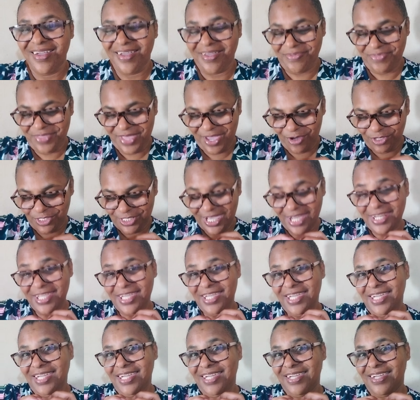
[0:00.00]
Deus,
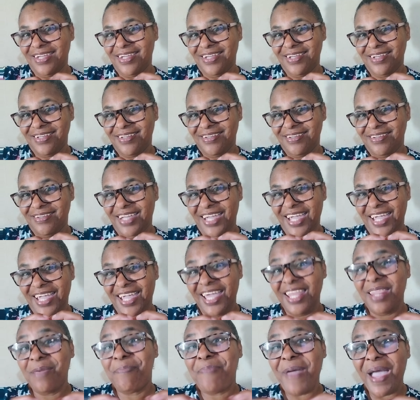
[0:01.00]
ele,
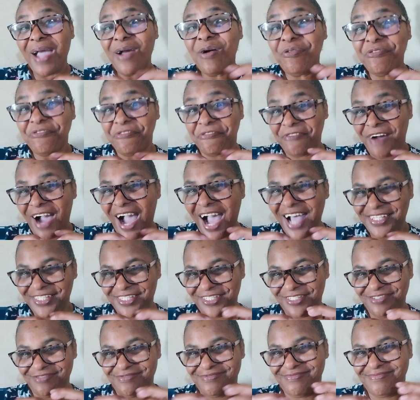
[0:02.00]
ele pega o
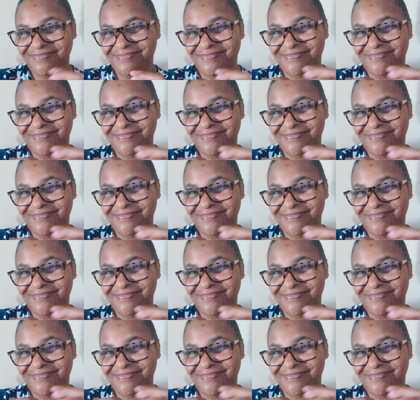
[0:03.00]
vaso,